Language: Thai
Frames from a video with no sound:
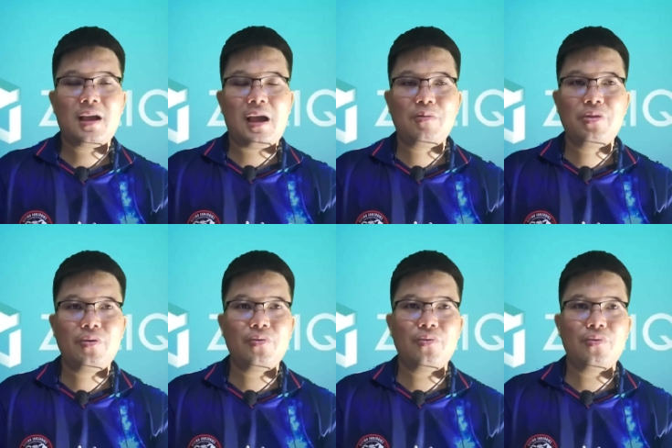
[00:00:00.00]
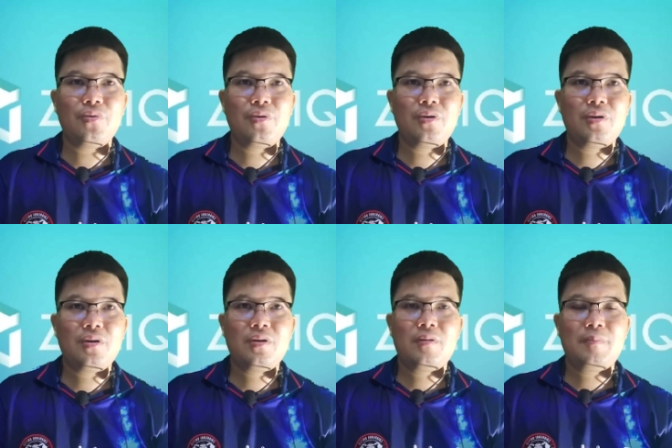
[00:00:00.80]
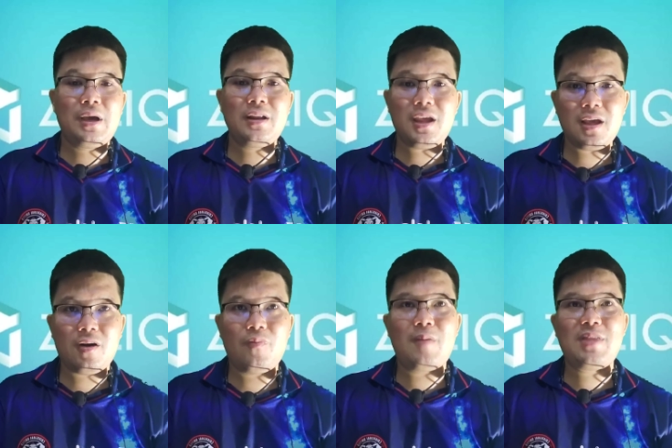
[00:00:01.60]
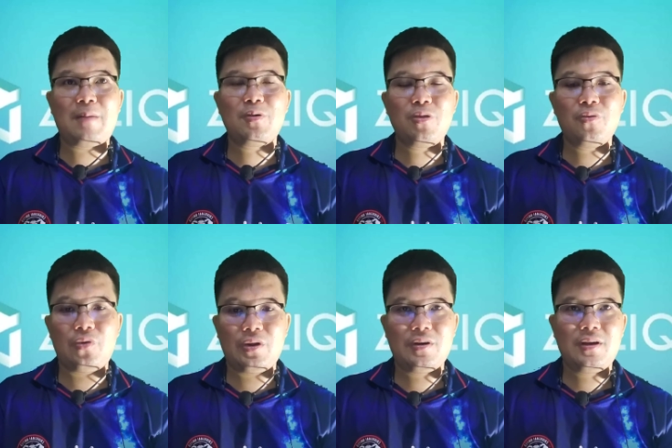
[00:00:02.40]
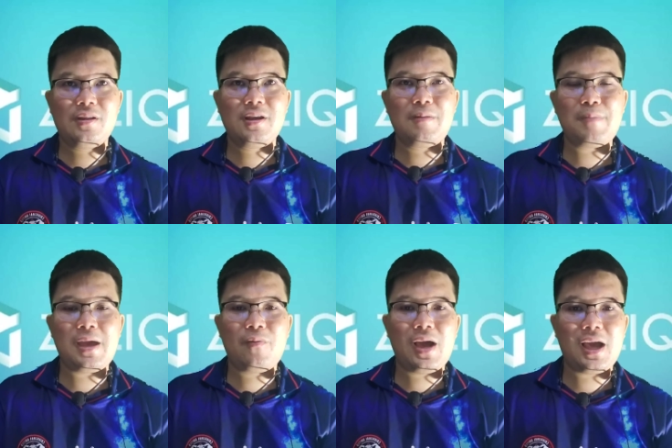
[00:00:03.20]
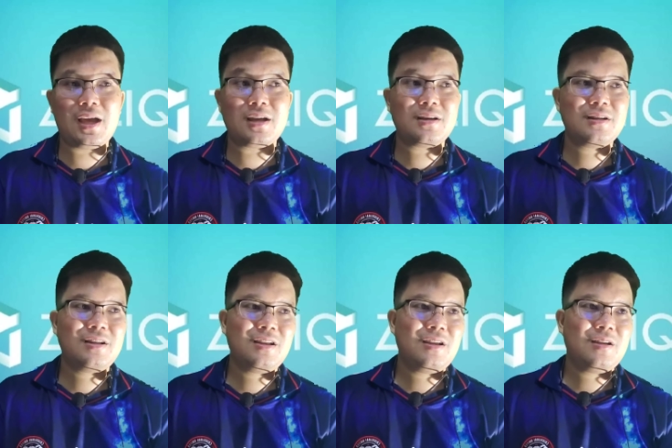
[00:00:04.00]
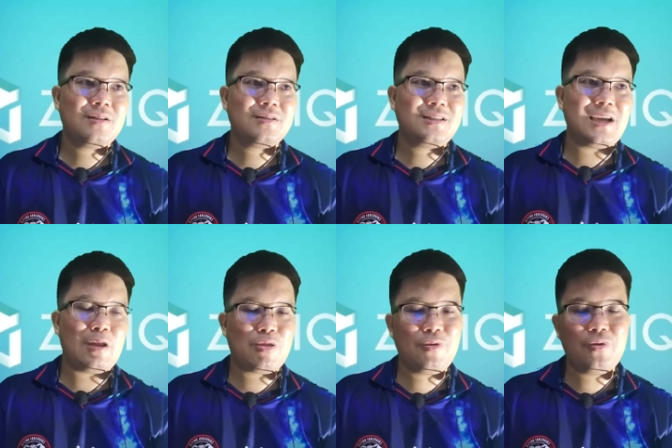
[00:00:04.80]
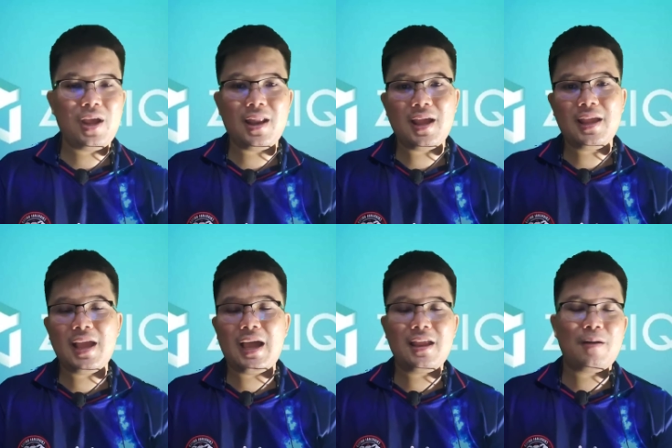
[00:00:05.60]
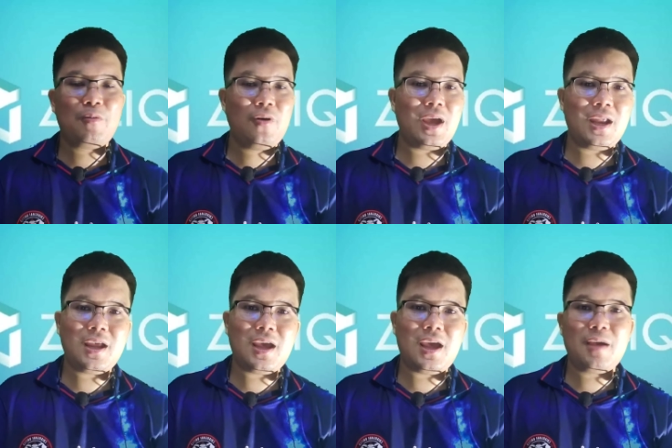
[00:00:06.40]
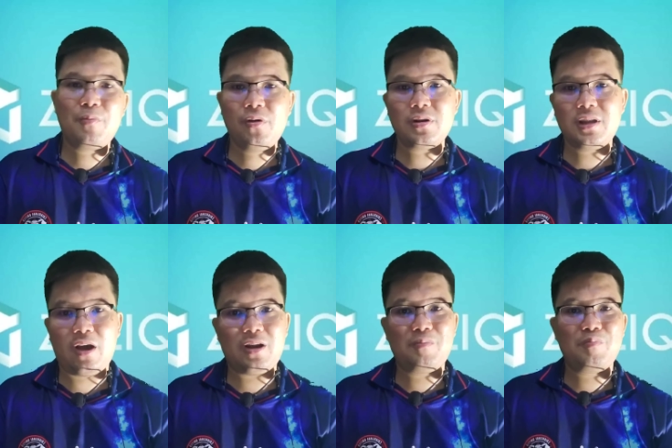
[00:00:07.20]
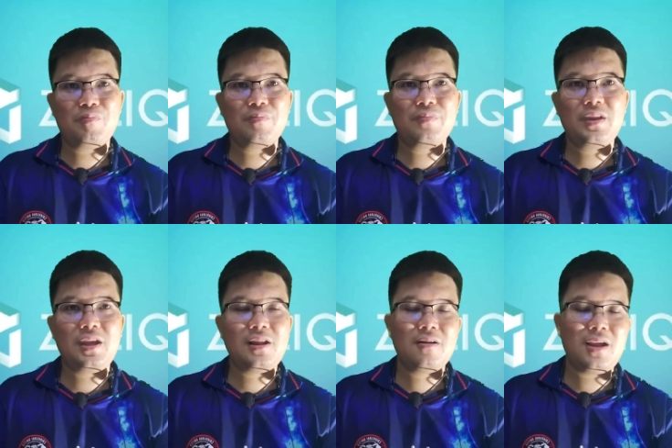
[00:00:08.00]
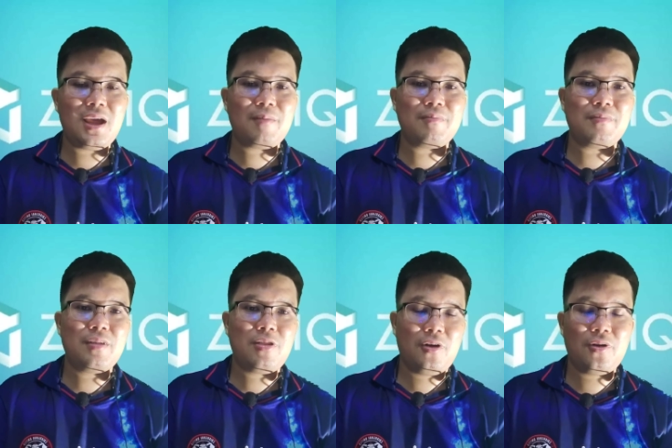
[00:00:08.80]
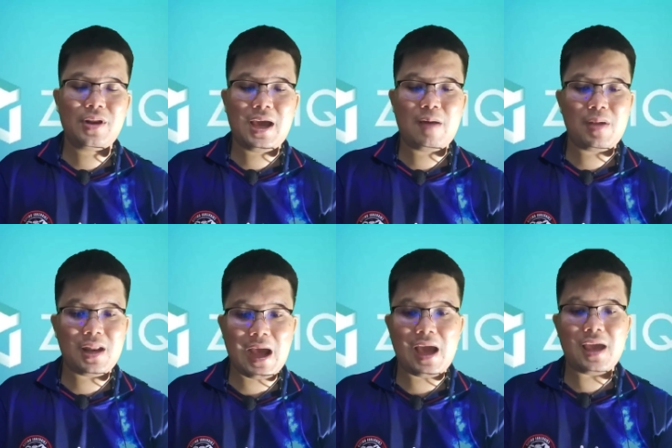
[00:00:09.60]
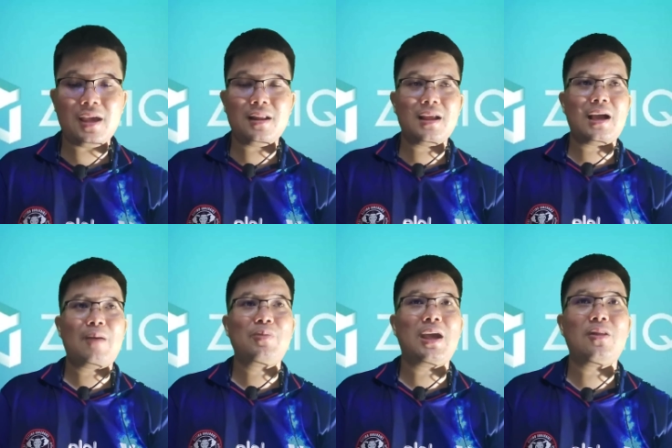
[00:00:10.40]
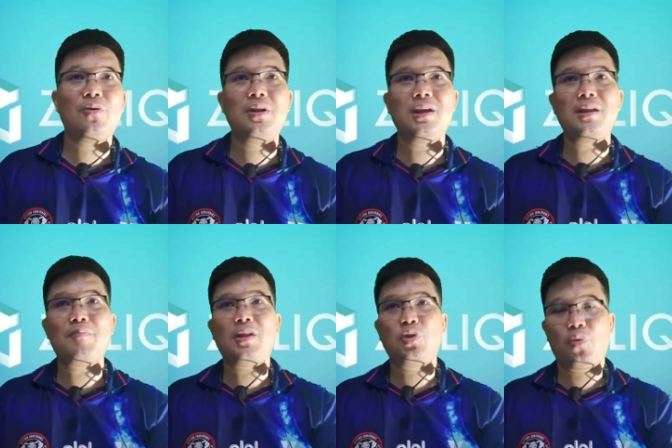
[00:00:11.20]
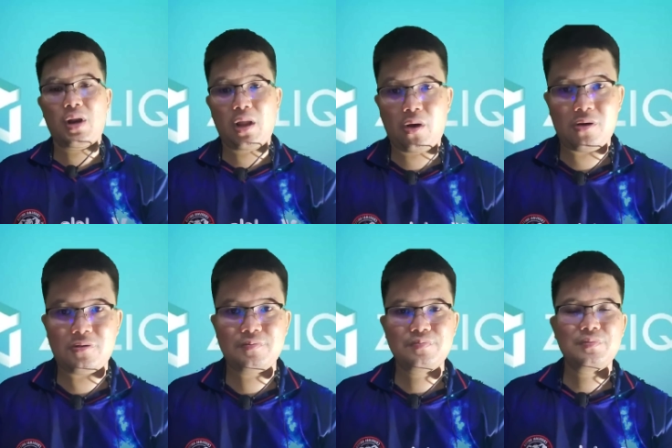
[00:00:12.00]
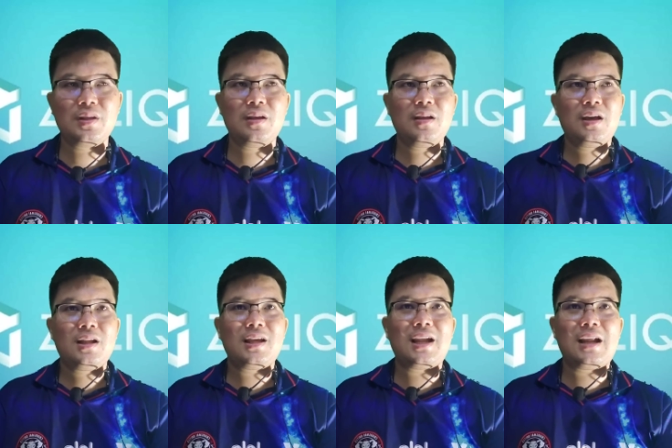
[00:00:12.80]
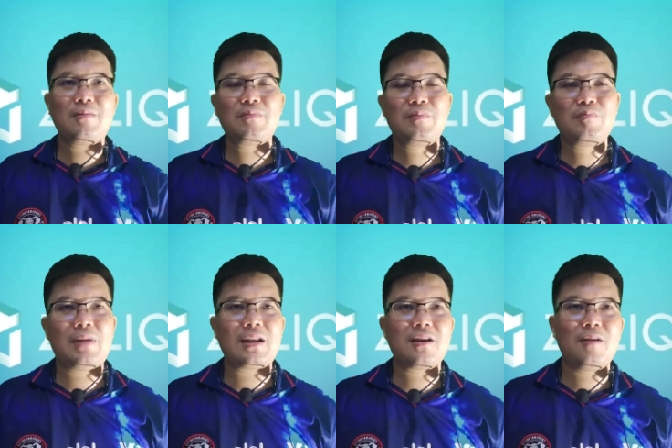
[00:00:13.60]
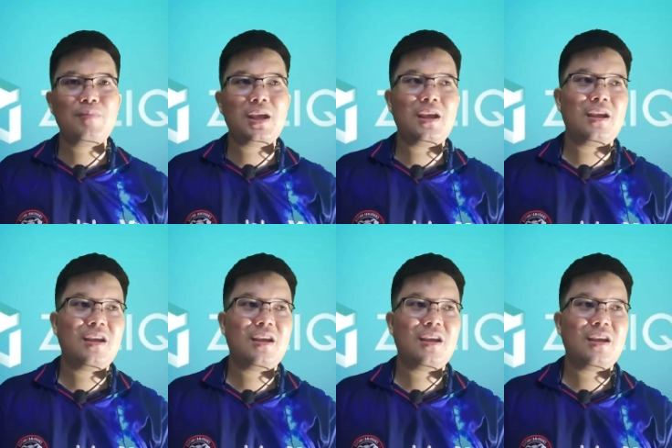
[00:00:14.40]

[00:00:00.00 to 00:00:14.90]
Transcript: เข้าสู่พื้นที่ของเว็บ สามจุดศูนย์ ถึงแม้ว่าจะสู้เหรียญใหญ่ๆอย่างพวก เอ ดี เอ พวก ดอท Ethereum Solana ไม่ได้นะครับแต่ตัวนี้จะเป็นตัวรองฉะนั้นมันก็มี